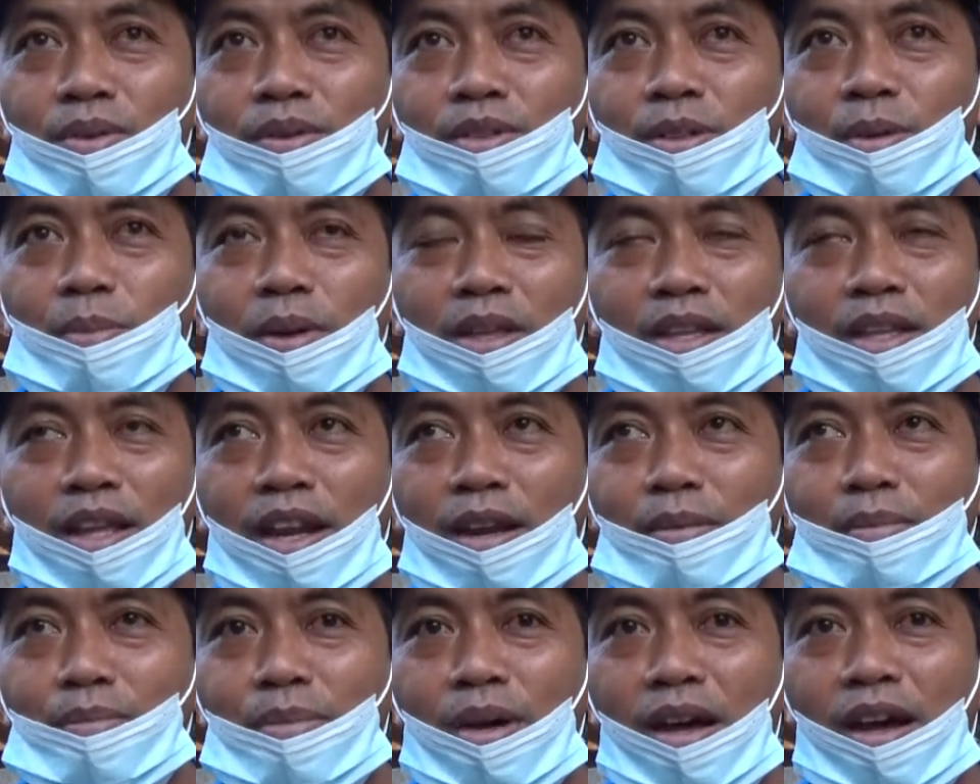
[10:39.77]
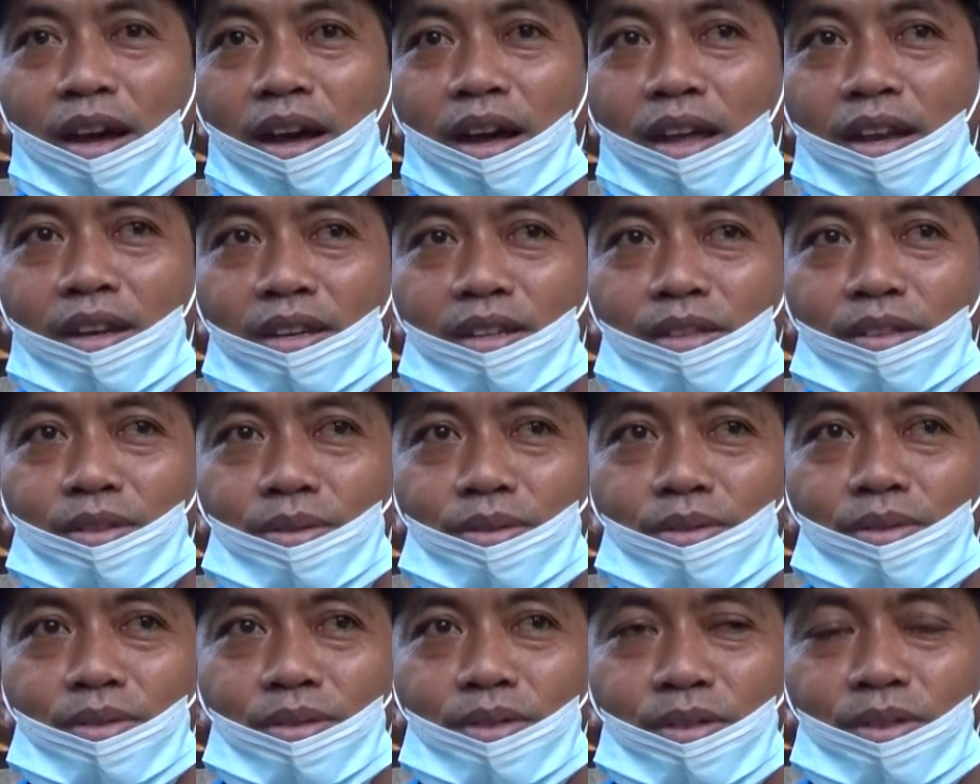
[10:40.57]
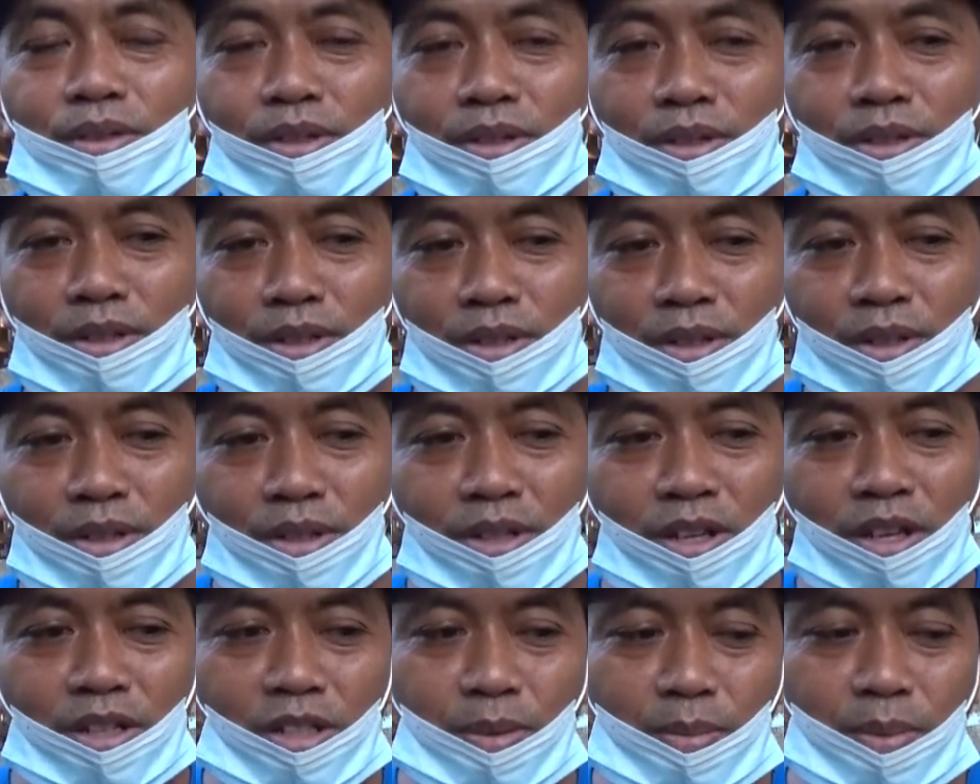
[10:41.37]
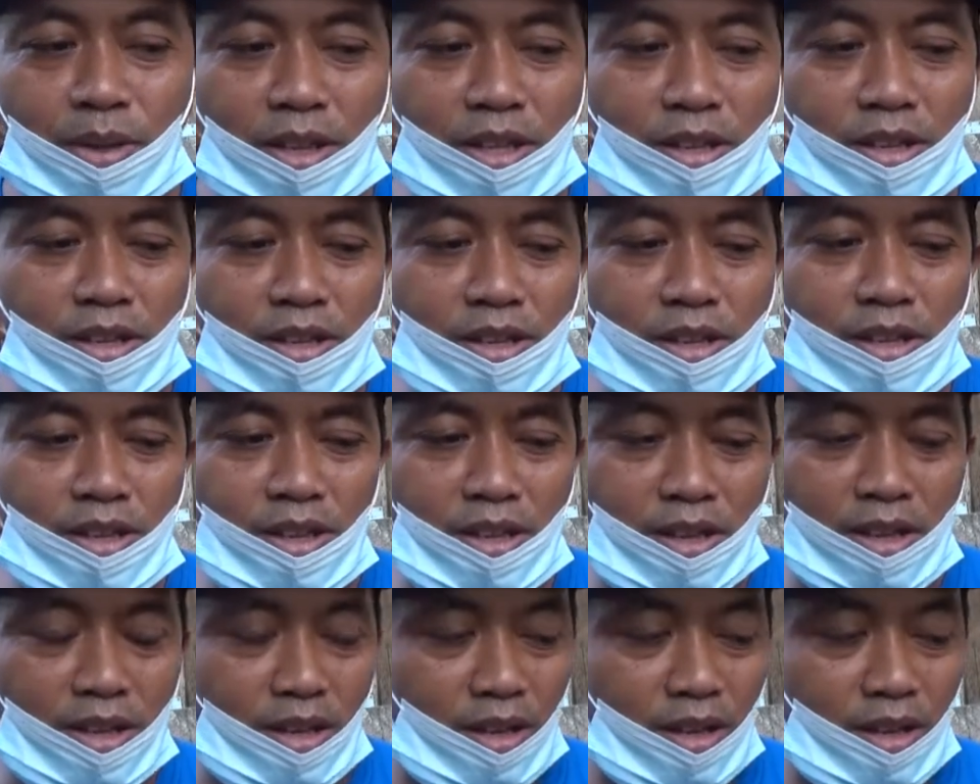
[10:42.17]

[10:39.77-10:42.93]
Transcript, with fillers: seperti ramban gitu. ya seperti